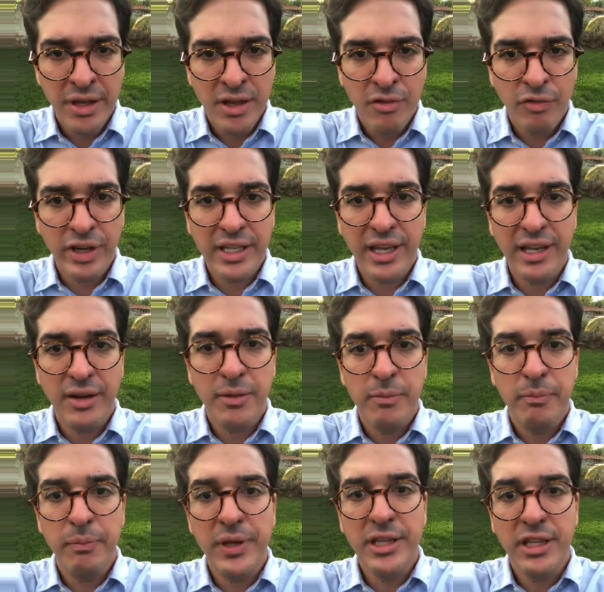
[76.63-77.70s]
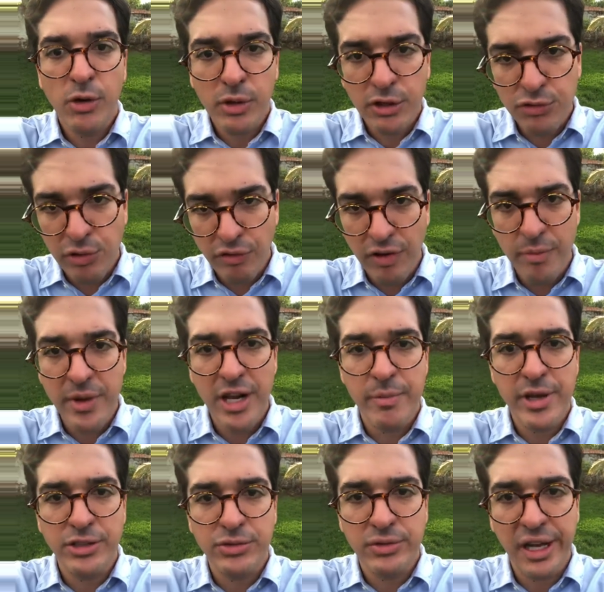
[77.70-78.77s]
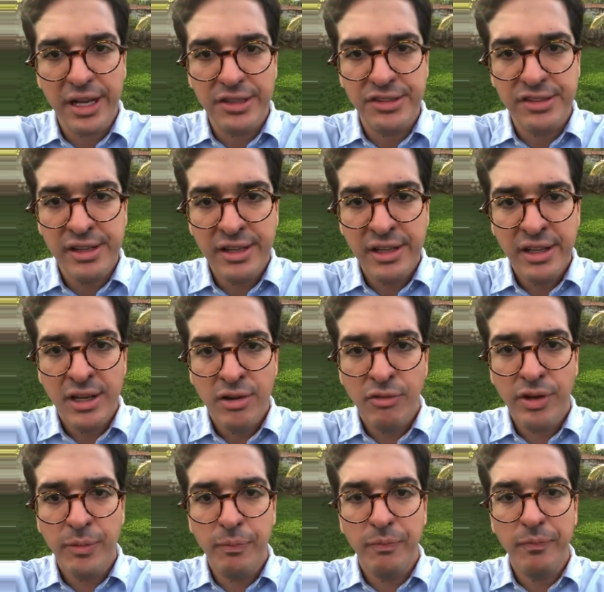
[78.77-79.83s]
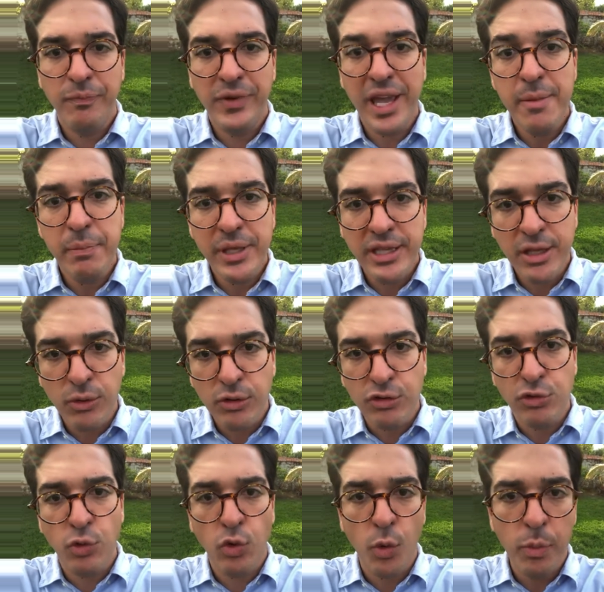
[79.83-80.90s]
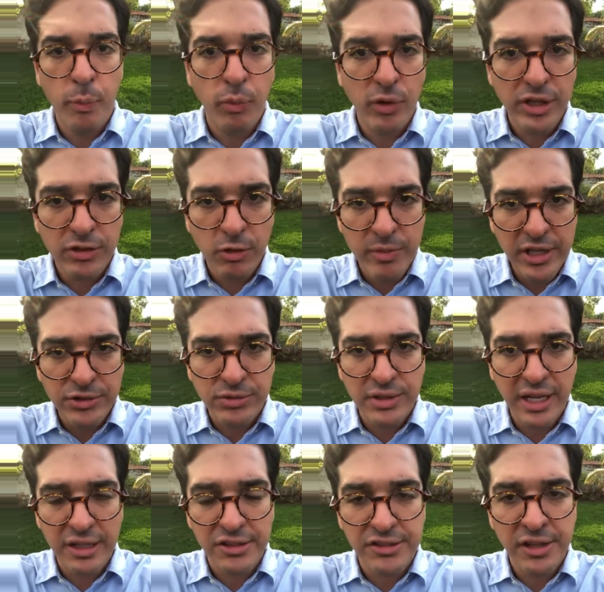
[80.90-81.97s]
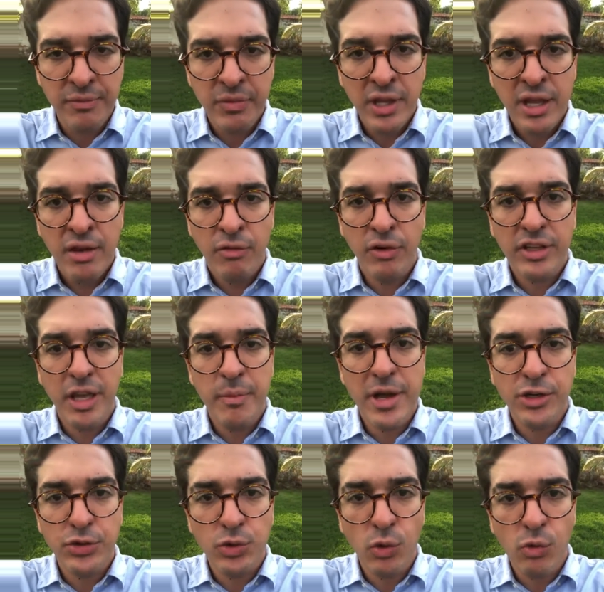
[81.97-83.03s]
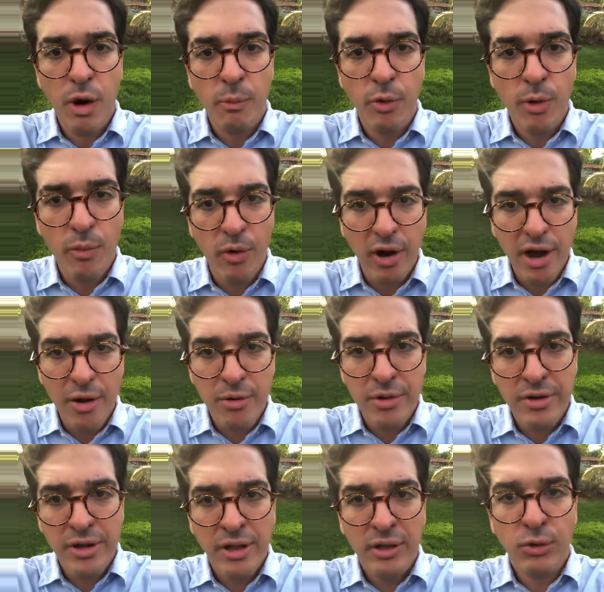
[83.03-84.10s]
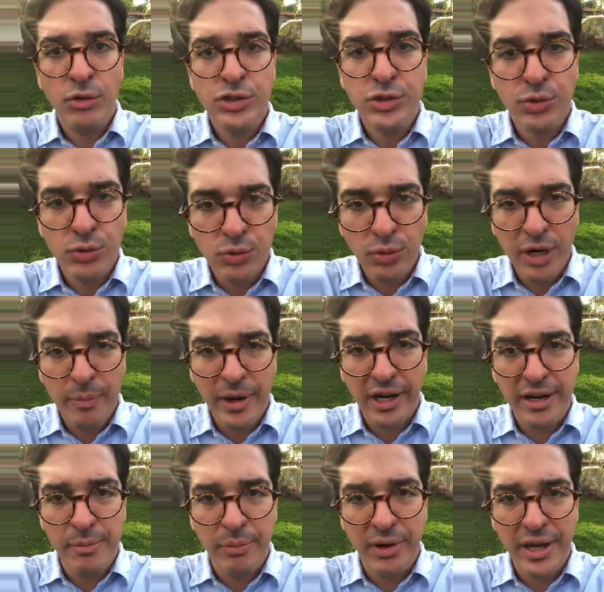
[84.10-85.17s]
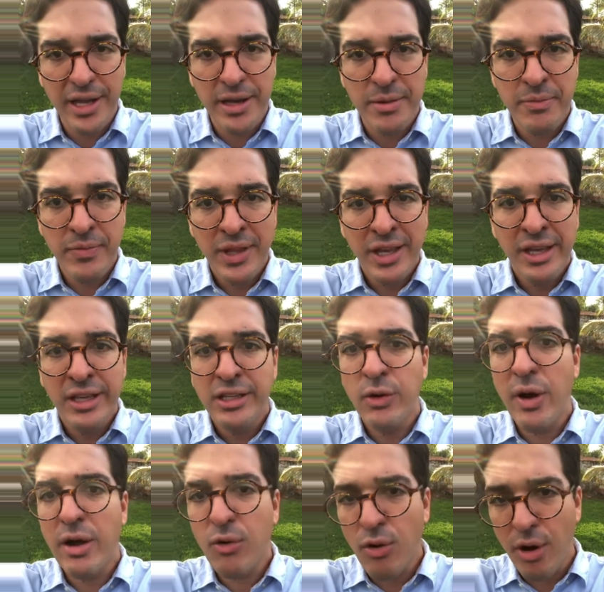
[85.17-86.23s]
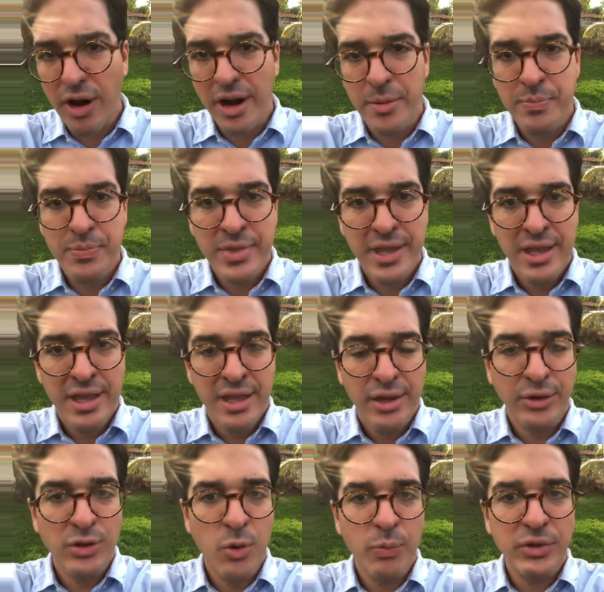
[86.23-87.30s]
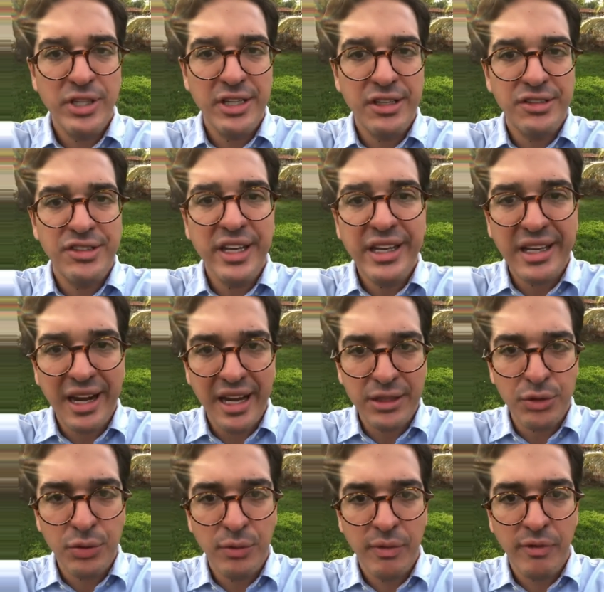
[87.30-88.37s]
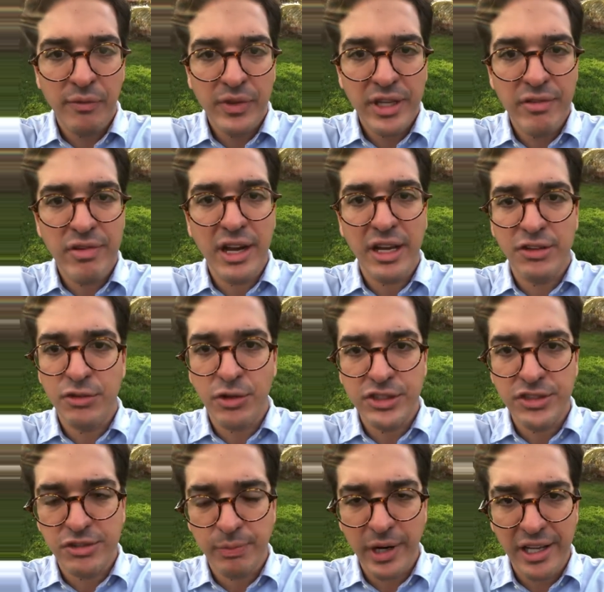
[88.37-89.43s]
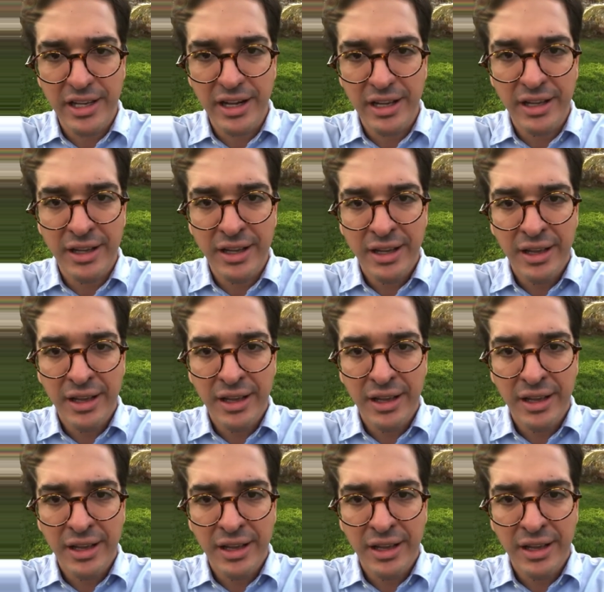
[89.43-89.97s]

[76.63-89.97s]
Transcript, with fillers: Foi quem pediu que sua família me ajudasse, foi quem pediu que o seu grupo político me ajudasse, foi quem me ajudou com apoio moral, com estrutura para a campanha. Então agora eu não poderia ser ingrato e virar as costas para ele.